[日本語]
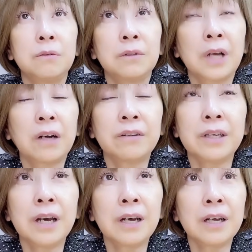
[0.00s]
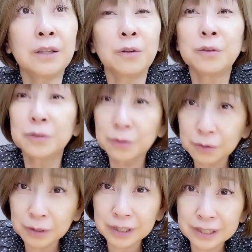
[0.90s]
楽屋トークの
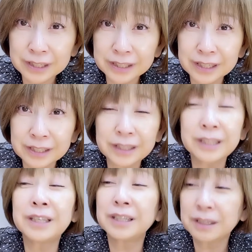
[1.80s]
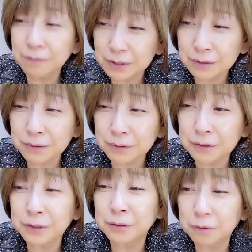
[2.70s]
時にさせていただきますっ
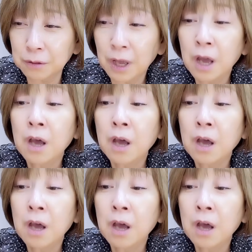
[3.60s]
ていうことで、